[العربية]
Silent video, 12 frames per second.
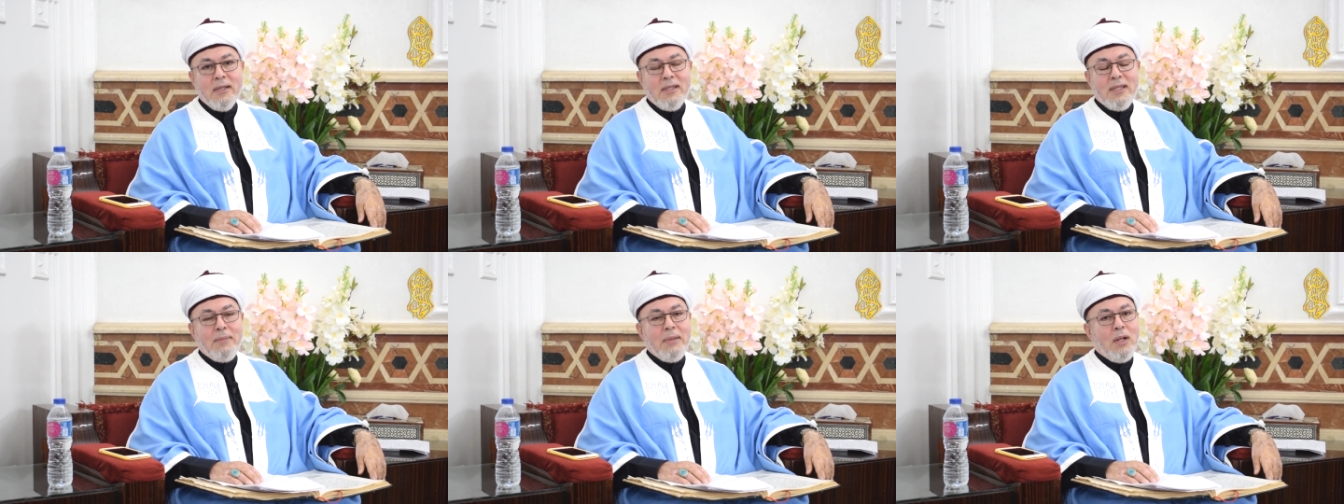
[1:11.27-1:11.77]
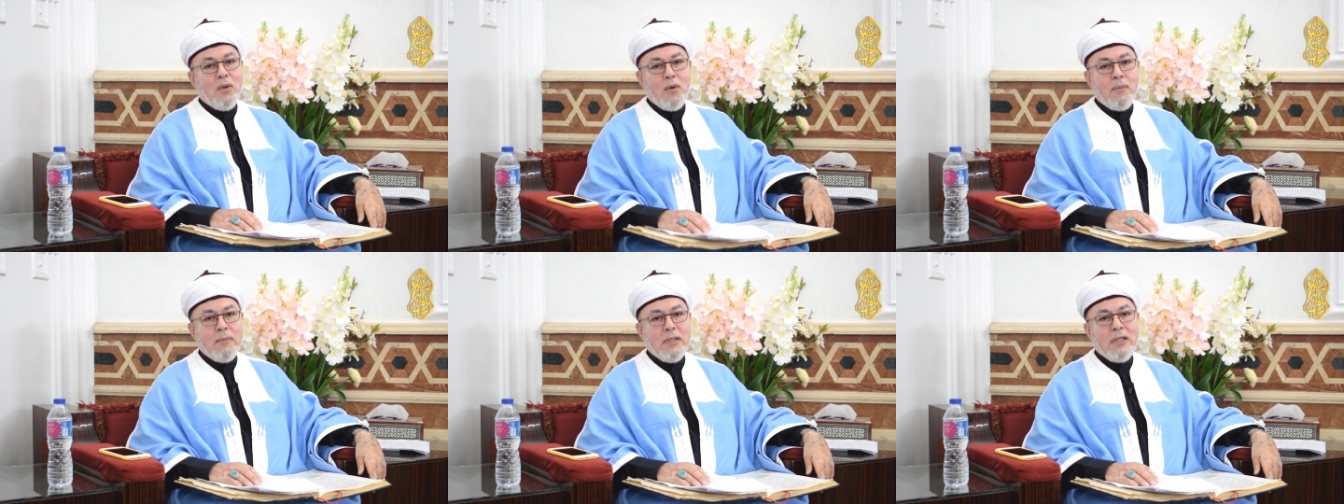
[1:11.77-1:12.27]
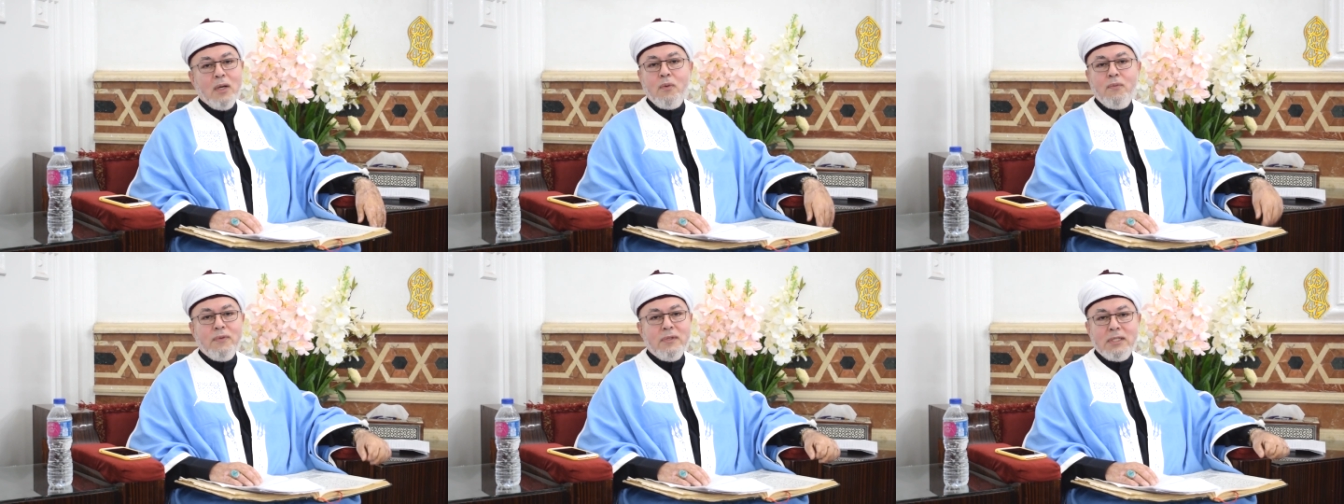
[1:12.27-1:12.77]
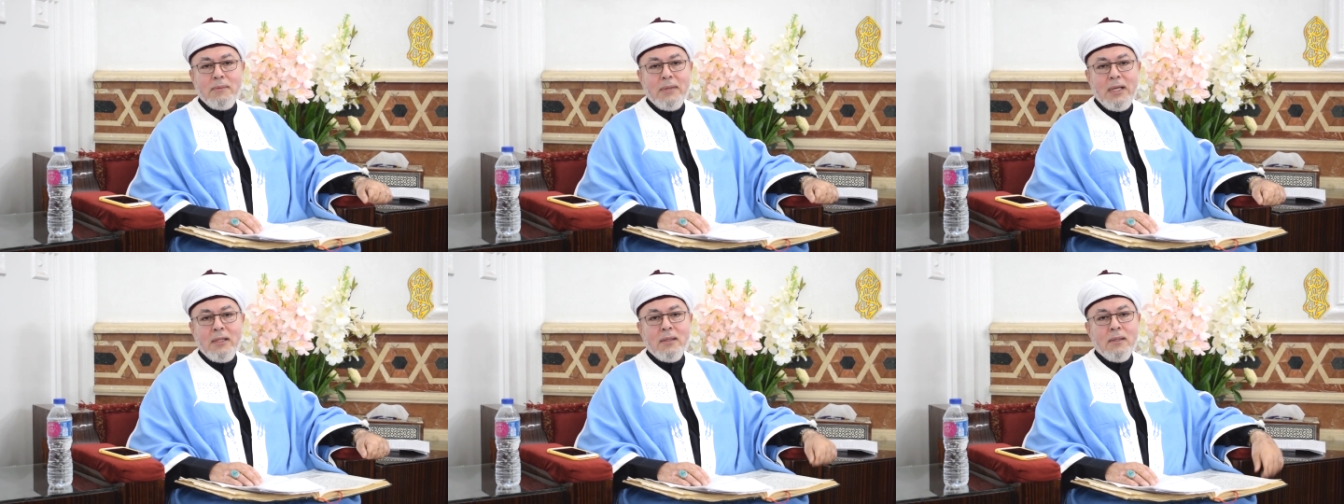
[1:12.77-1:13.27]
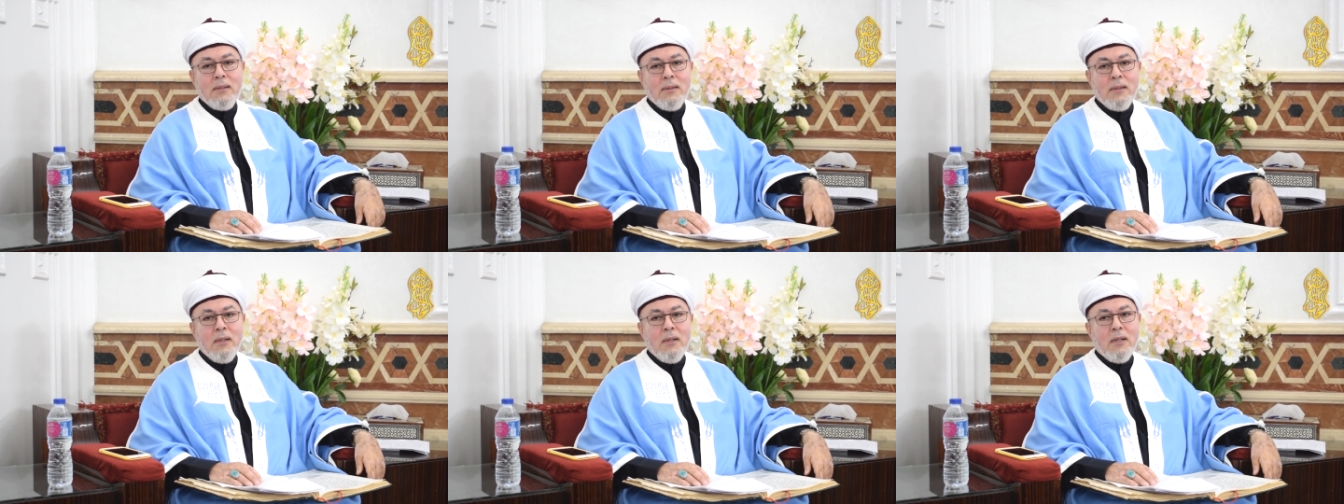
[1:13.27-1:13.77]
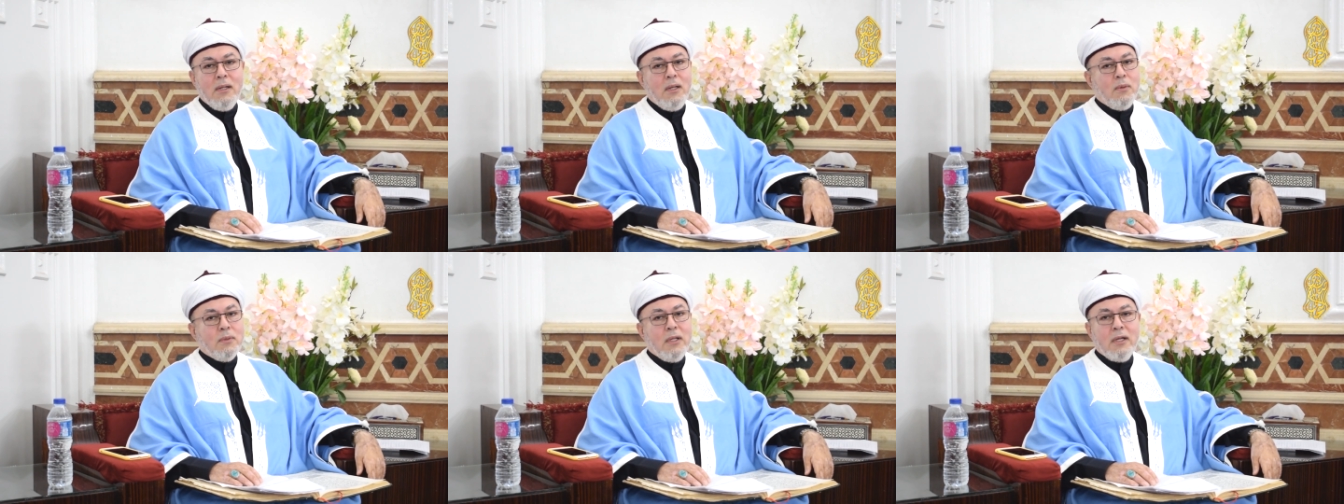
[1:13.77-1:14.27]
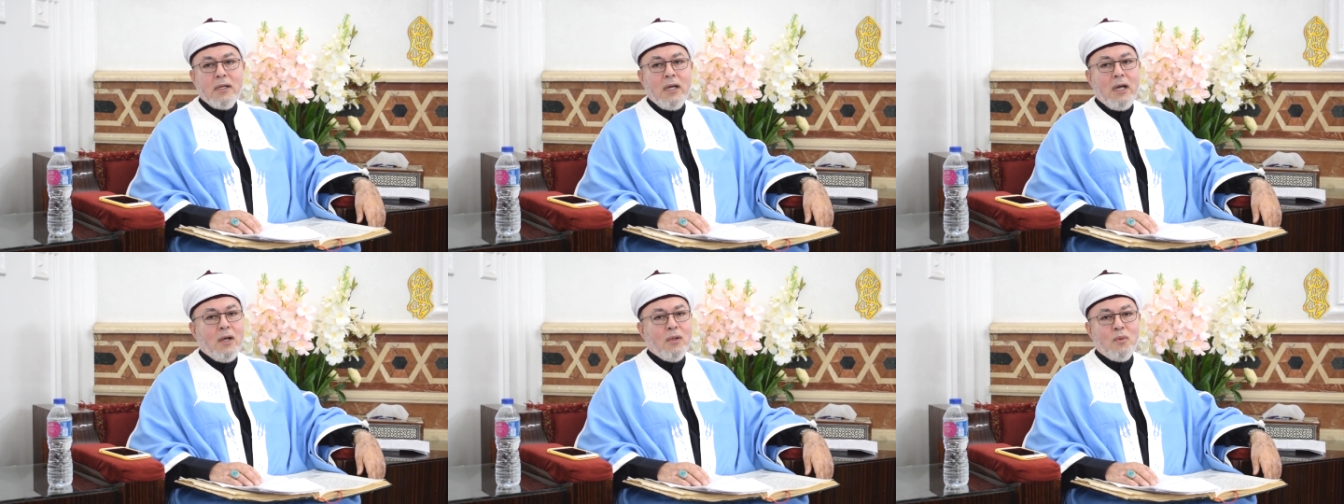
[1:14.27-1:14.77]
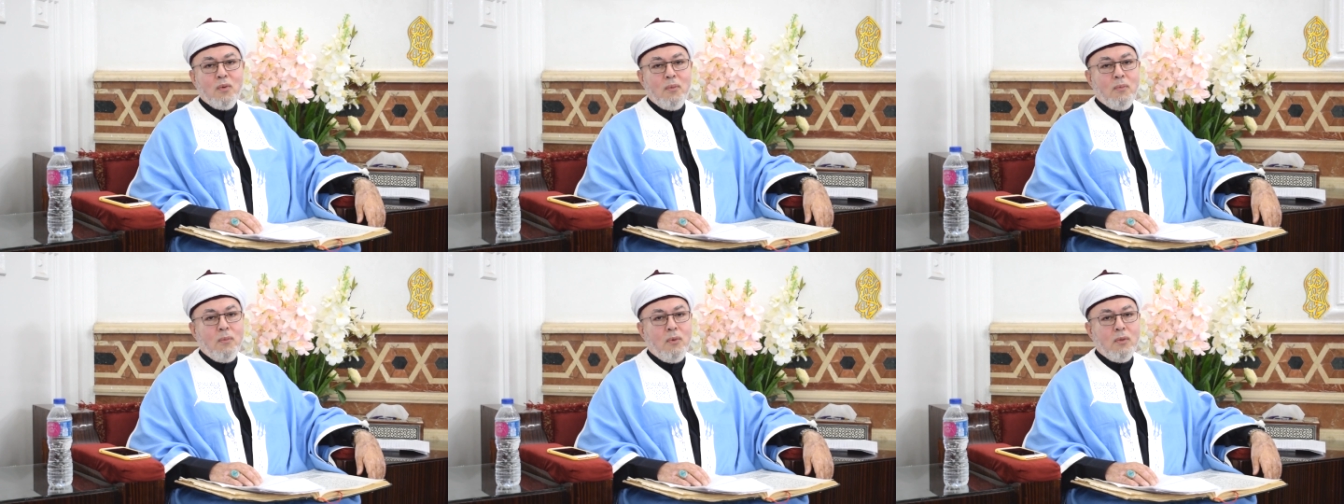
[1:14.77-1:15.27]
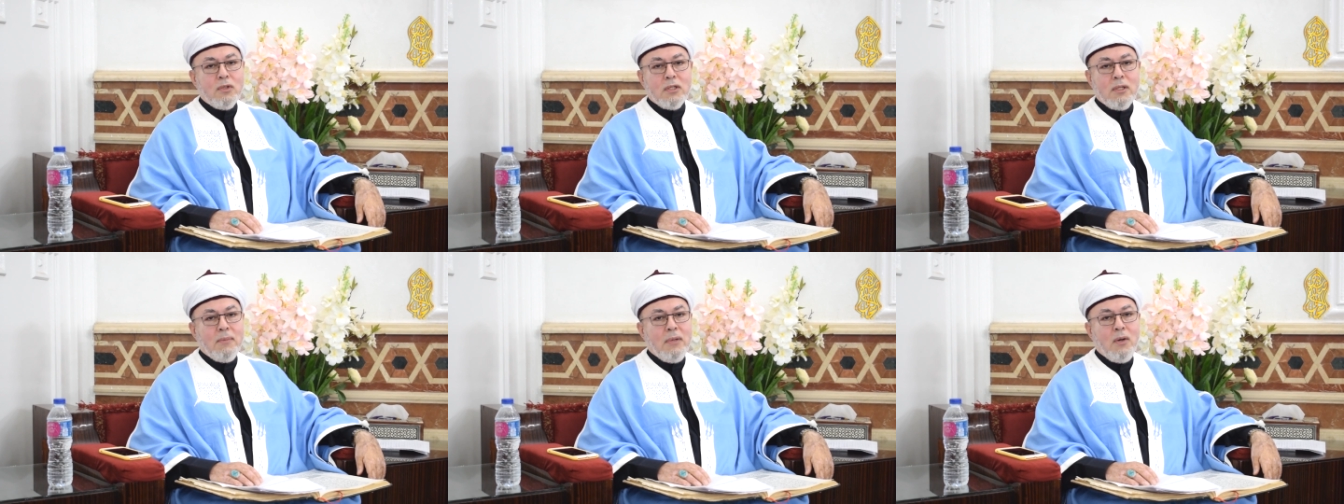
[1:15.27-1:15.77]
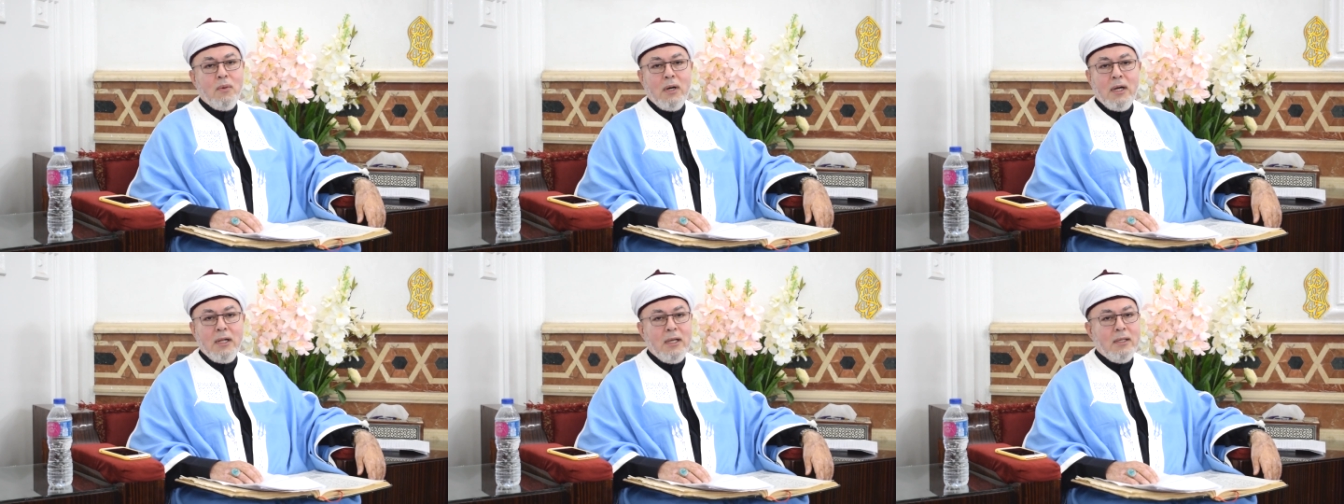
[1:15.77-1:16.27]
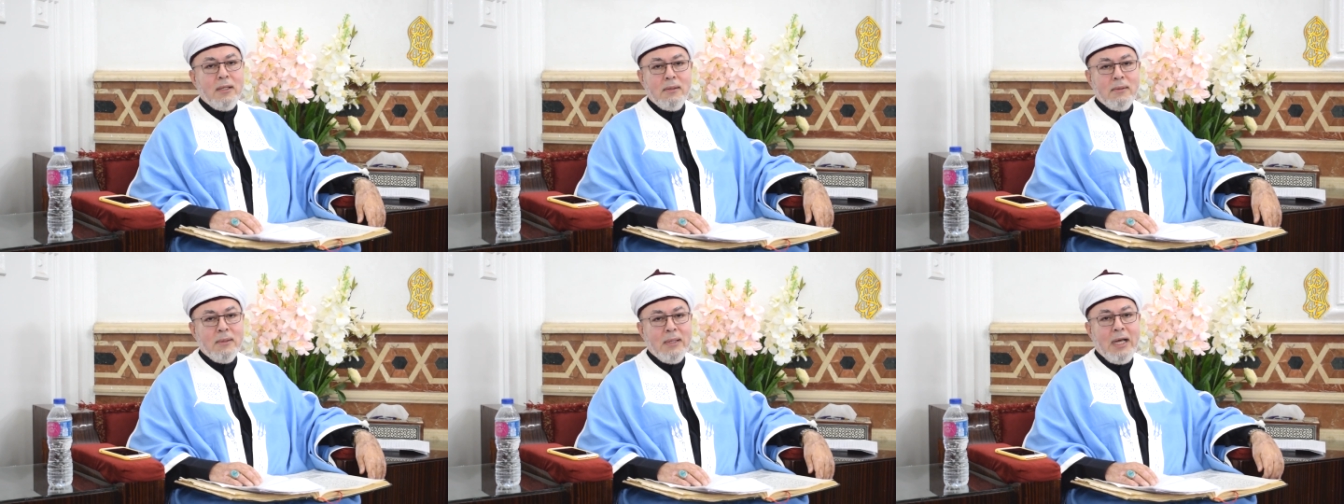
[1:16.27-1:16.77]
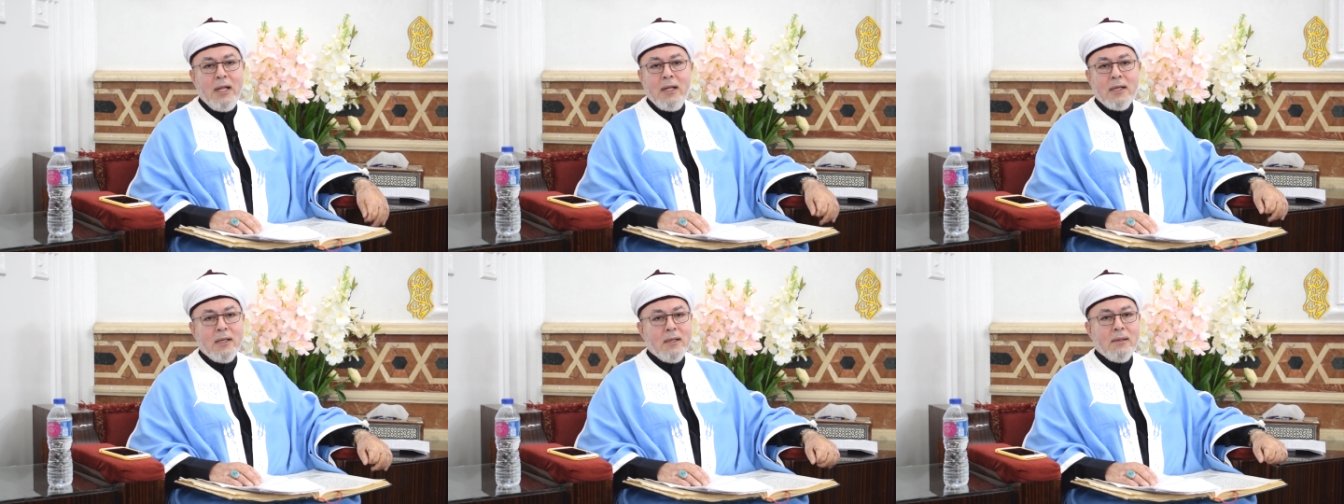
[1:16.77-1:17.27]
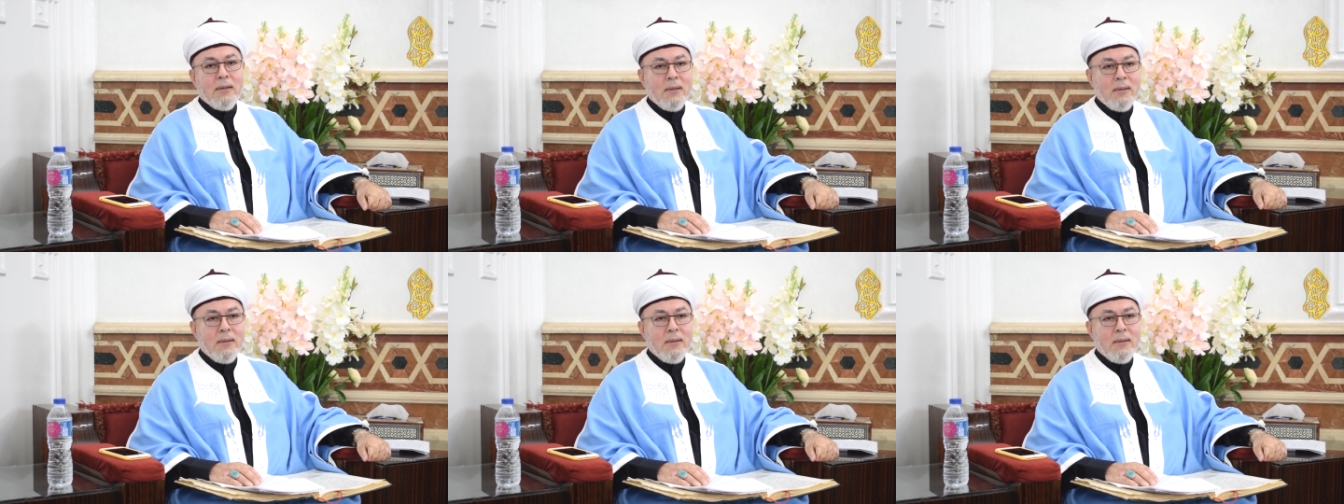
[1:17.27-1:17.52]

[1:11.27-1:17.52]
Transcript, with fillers: النبي قال لهم إنكم في زمان لو ترك أحدكم عشرا ما هو عليه هلك